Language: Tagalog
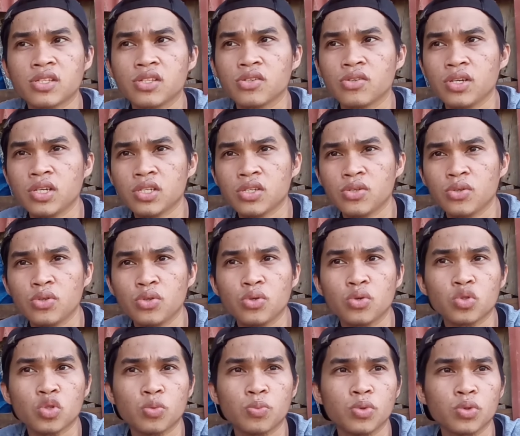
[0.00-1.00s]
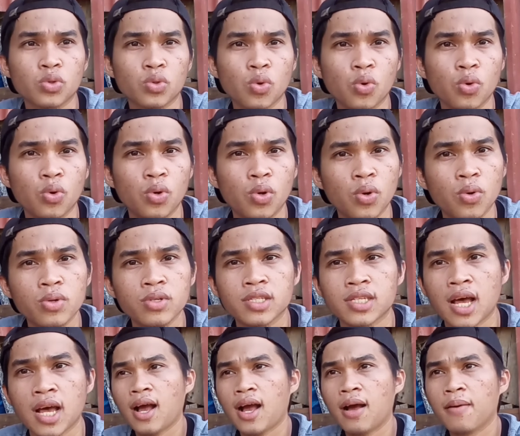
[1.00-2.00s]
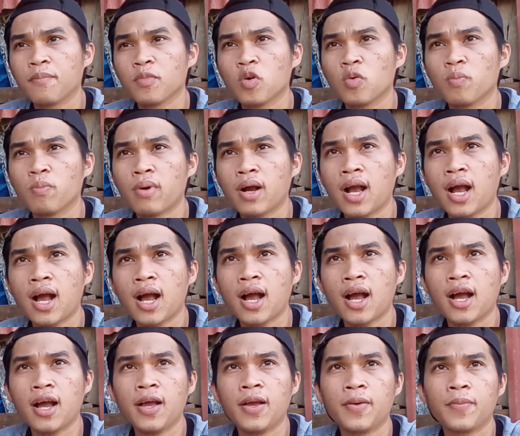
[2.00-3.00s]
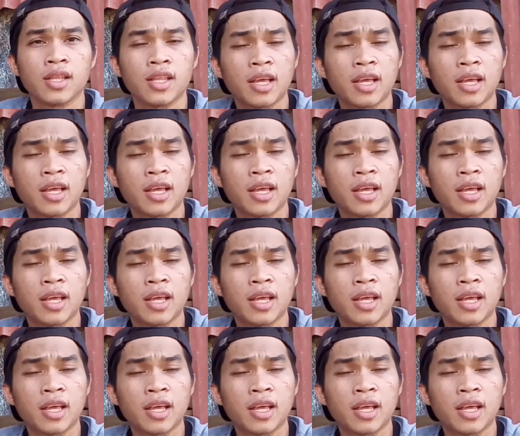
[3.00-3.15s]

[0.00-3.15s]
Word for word: no is yun yung tumutulong sa um, kumbaga